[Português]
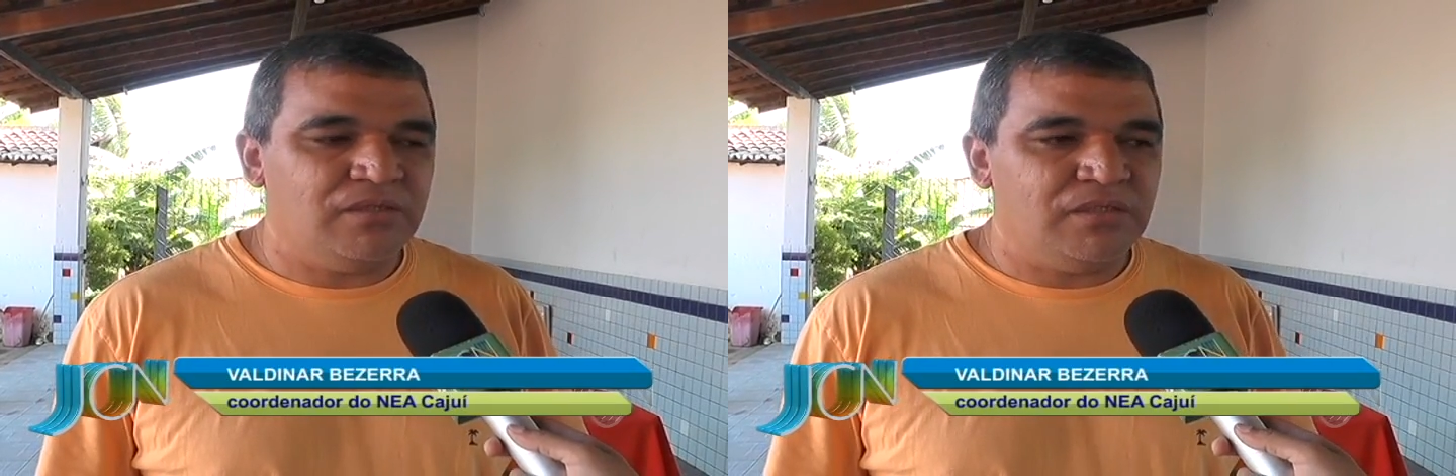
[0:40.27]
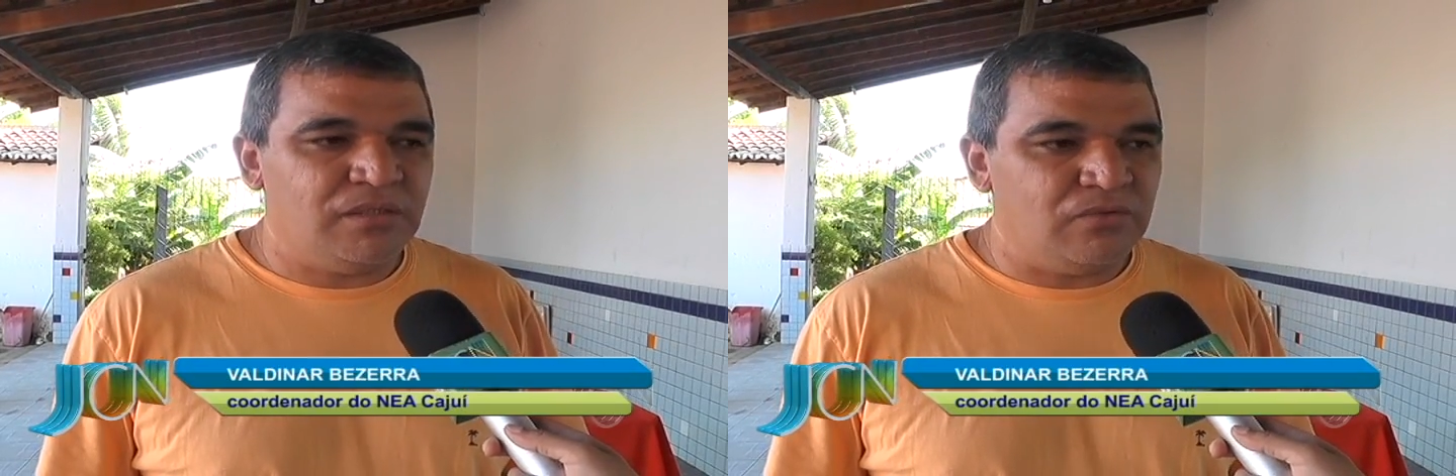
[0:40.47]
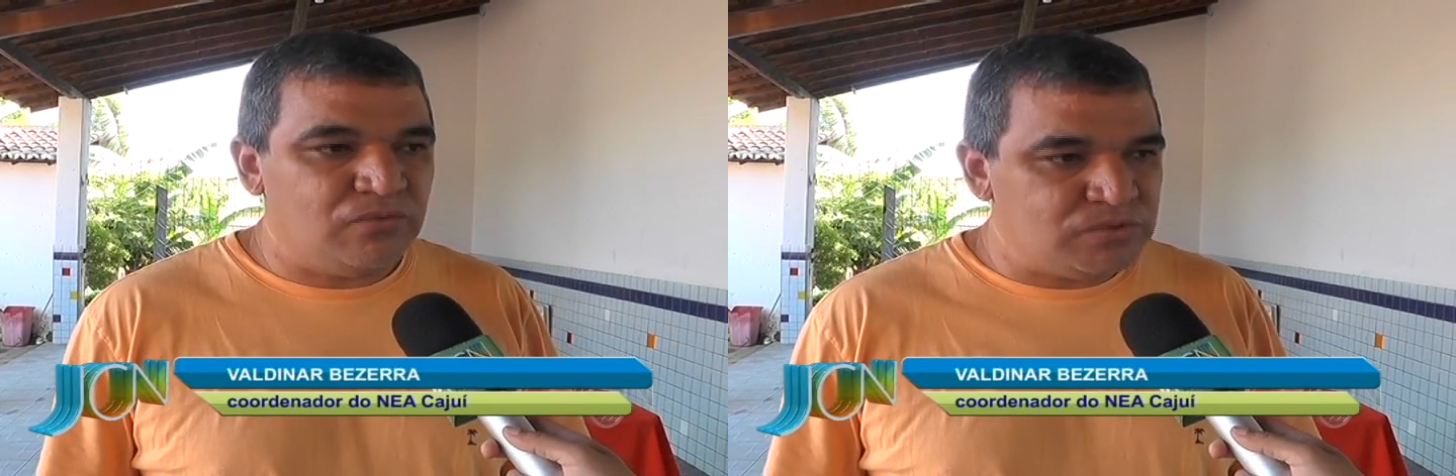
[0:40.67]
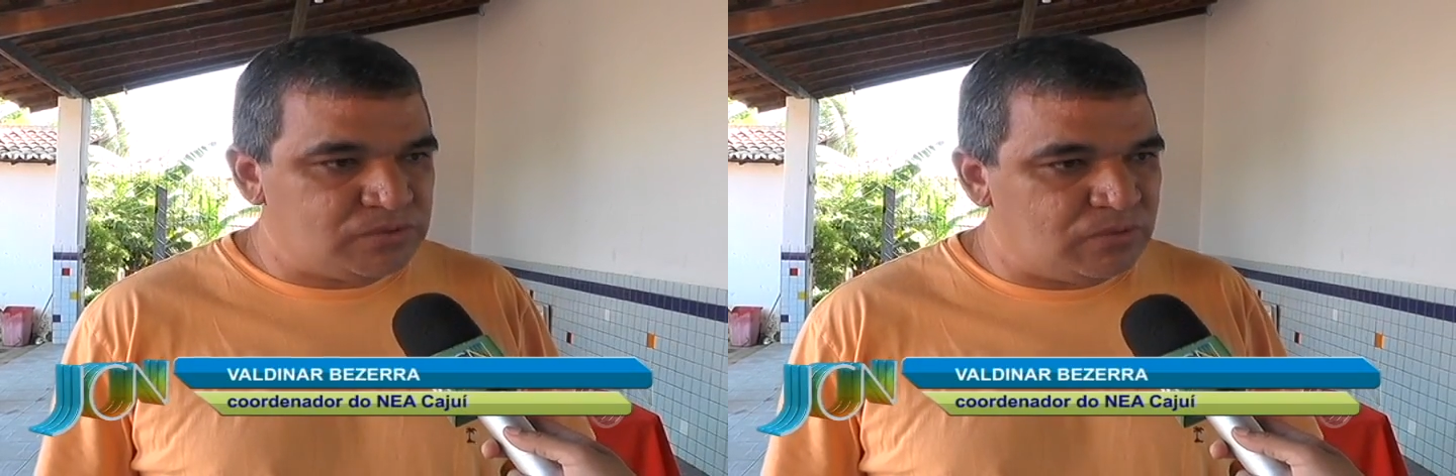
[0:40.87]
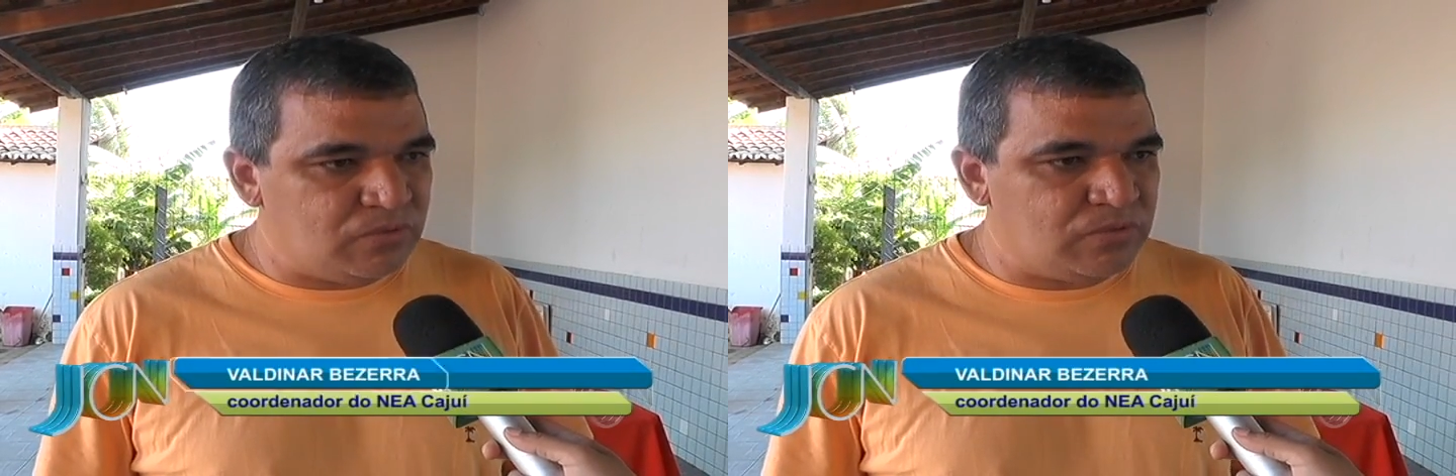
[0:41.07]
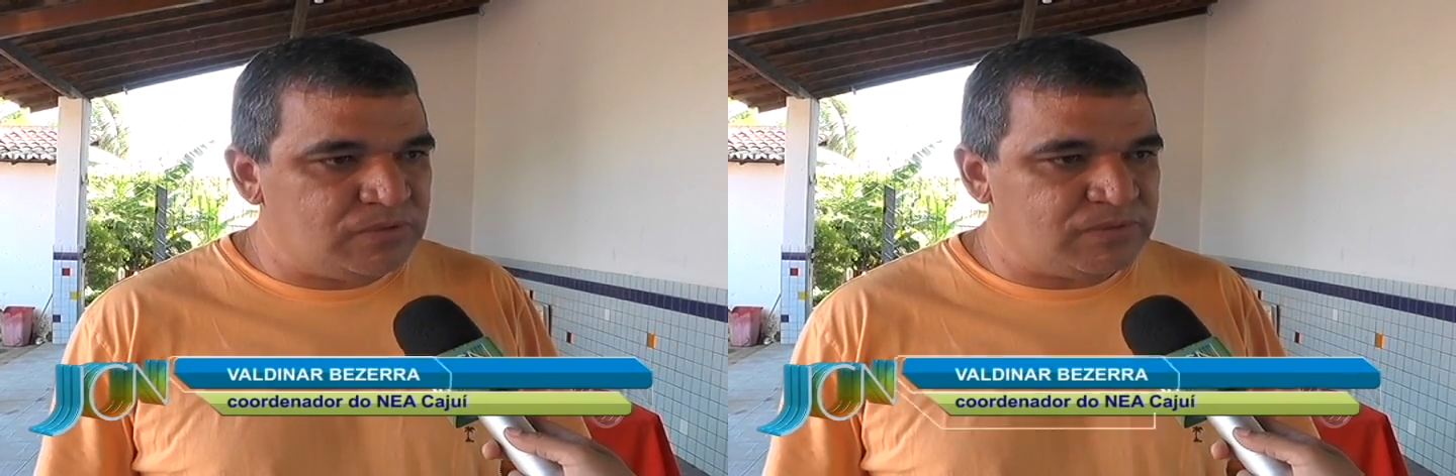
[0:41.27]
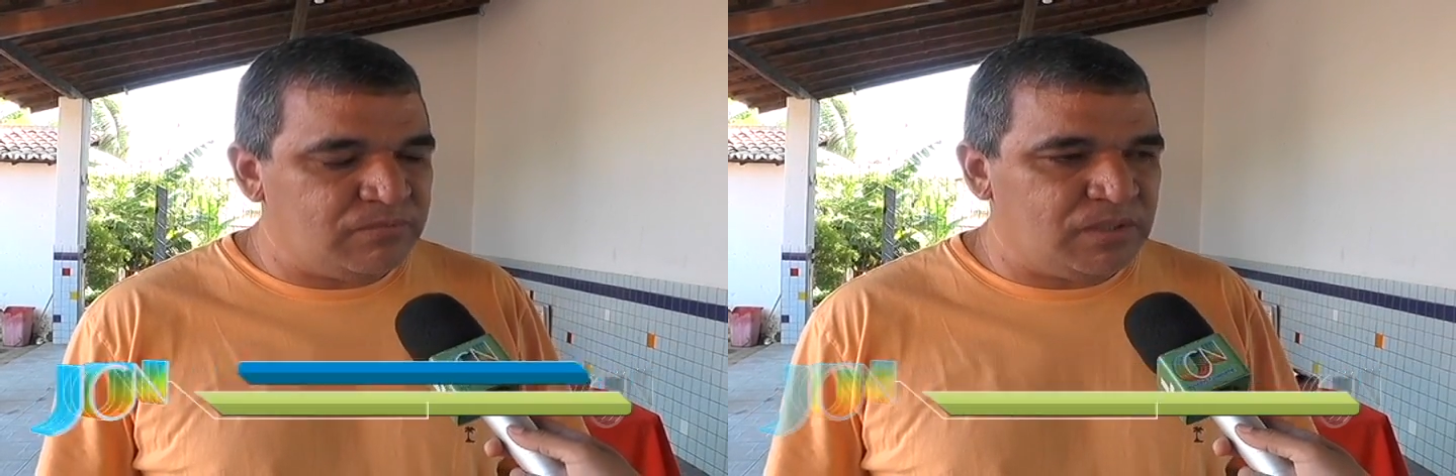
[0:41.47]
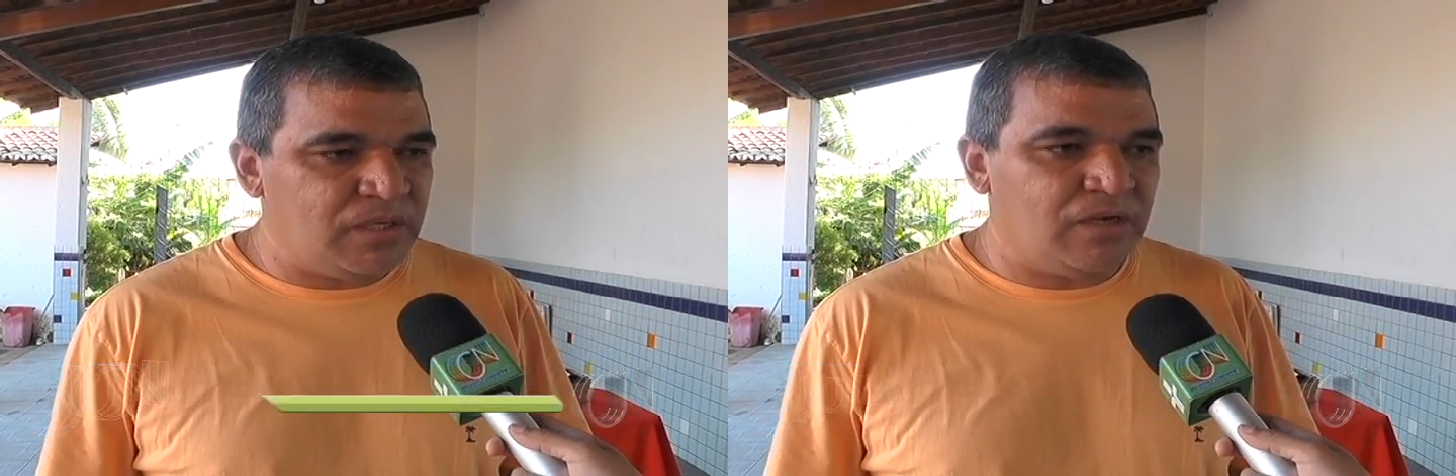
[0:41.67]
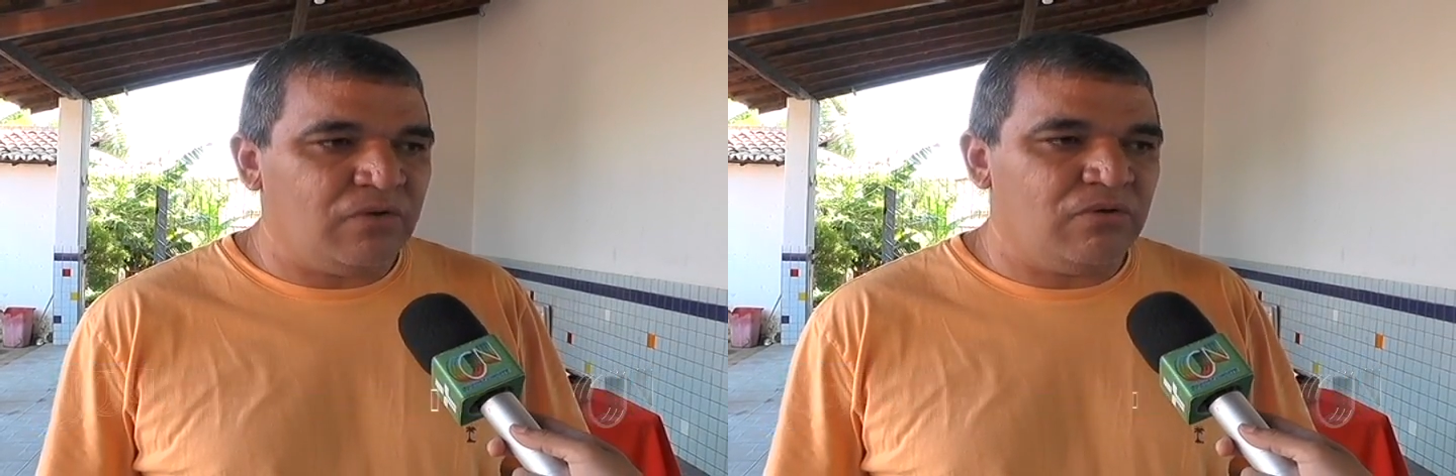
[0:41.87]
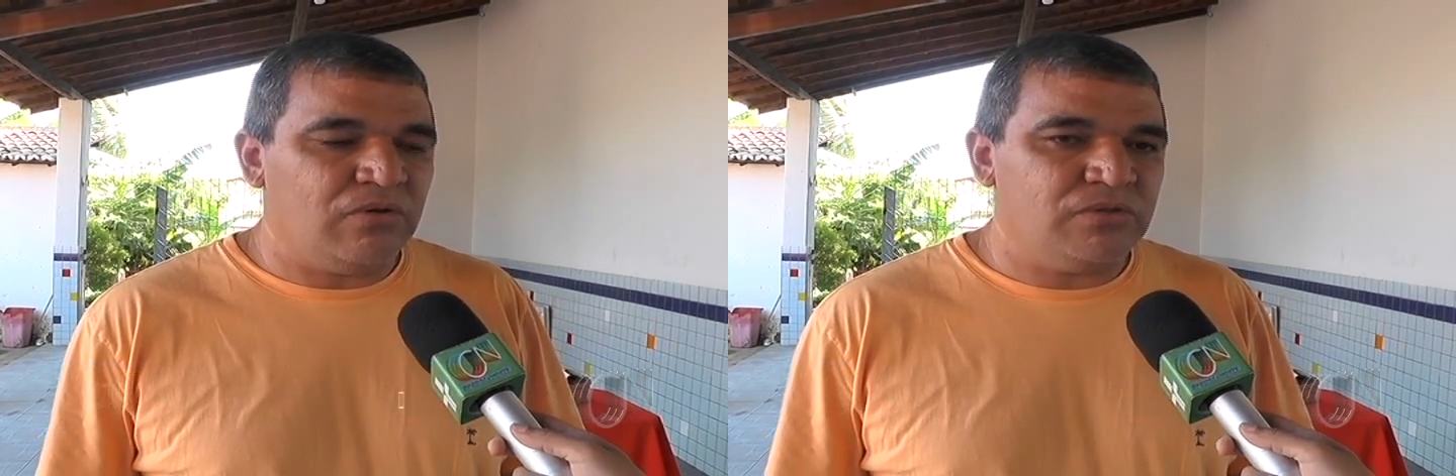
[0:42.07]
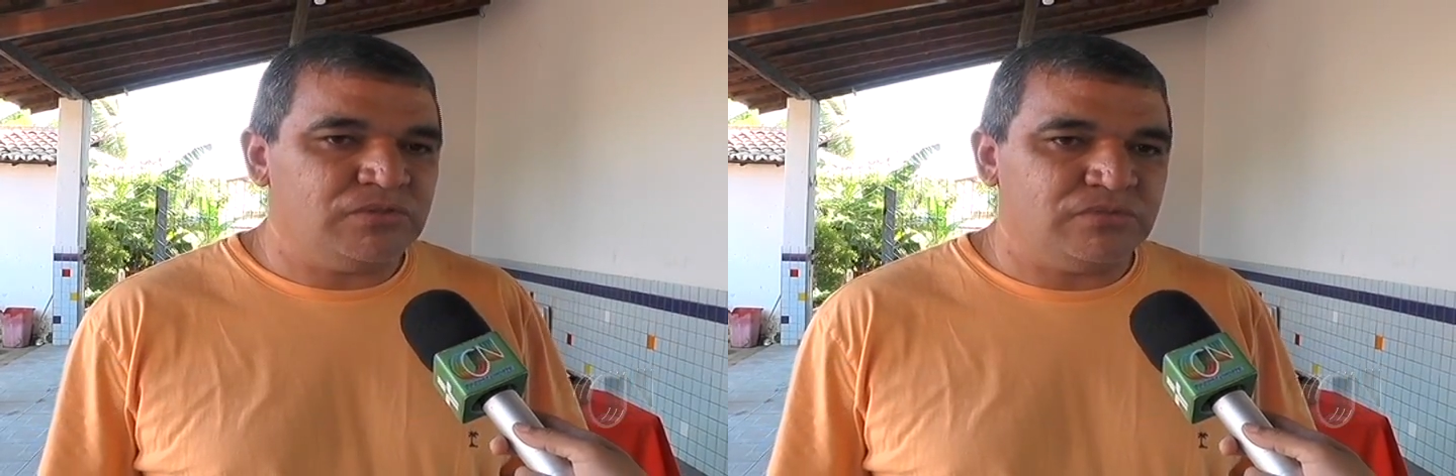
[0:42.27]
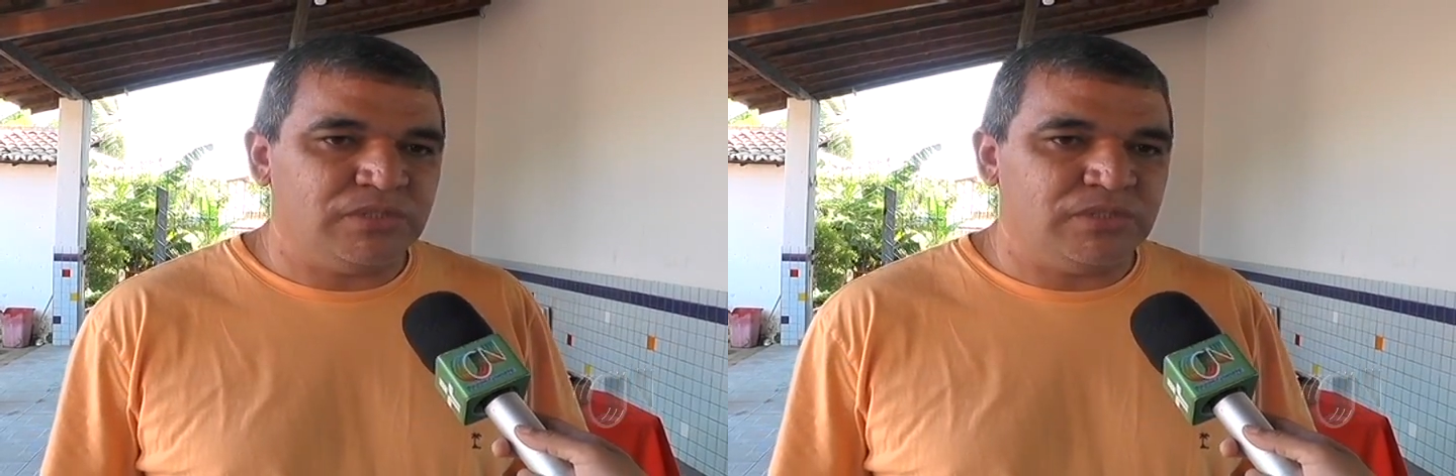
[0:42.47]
tentando construir o conhecimento agroecológico.